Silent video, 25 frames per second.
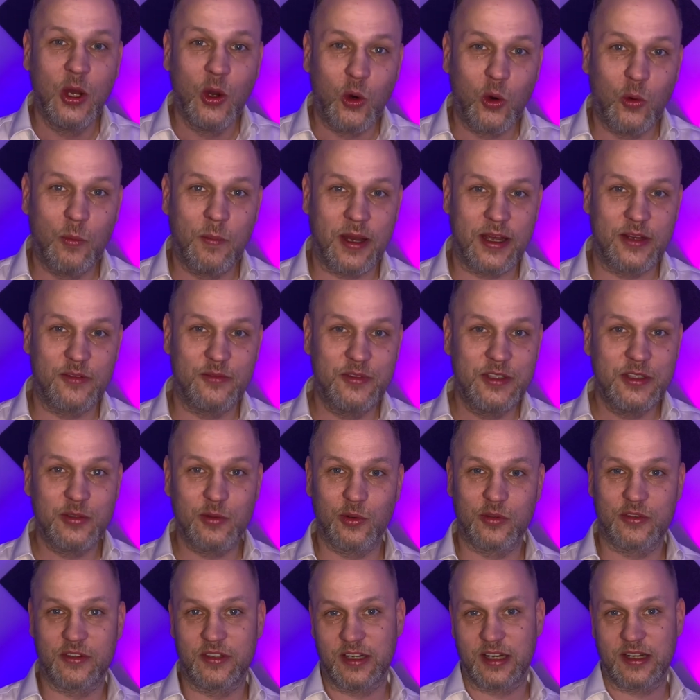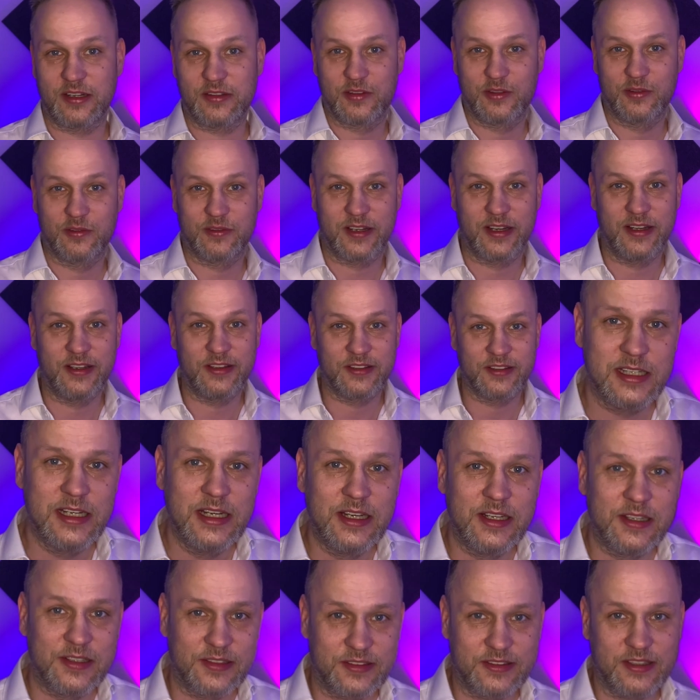um ein Virus nachzuweisen,
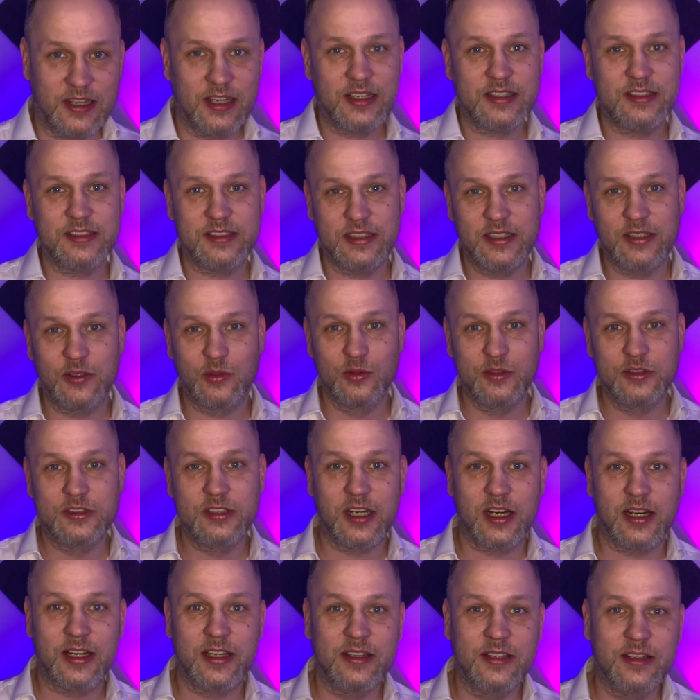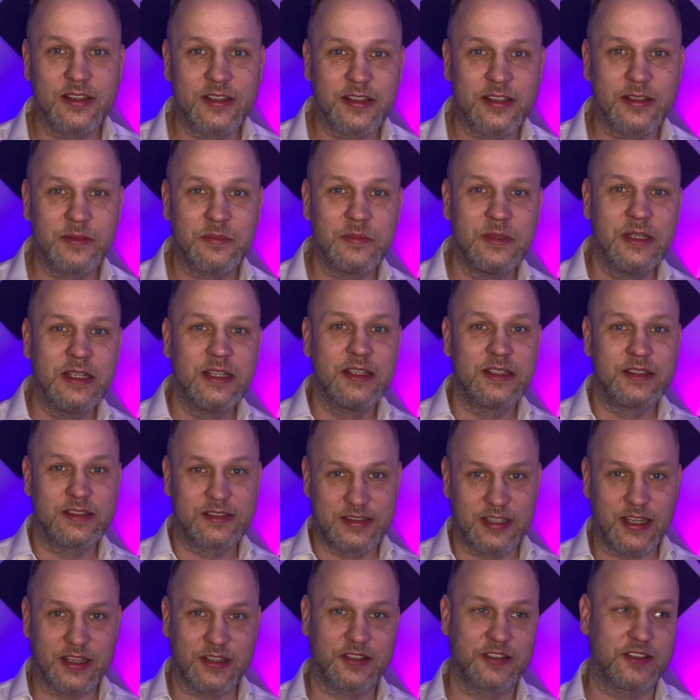sagt er unter anderem
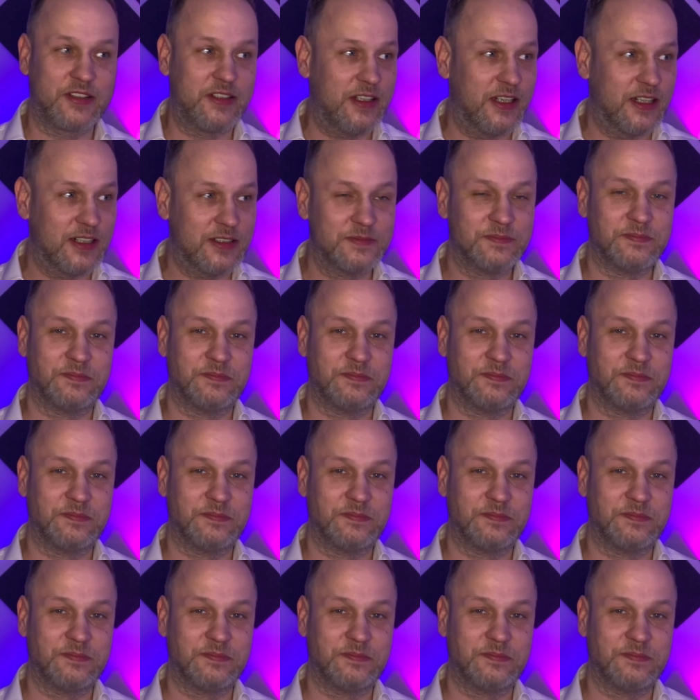das hier.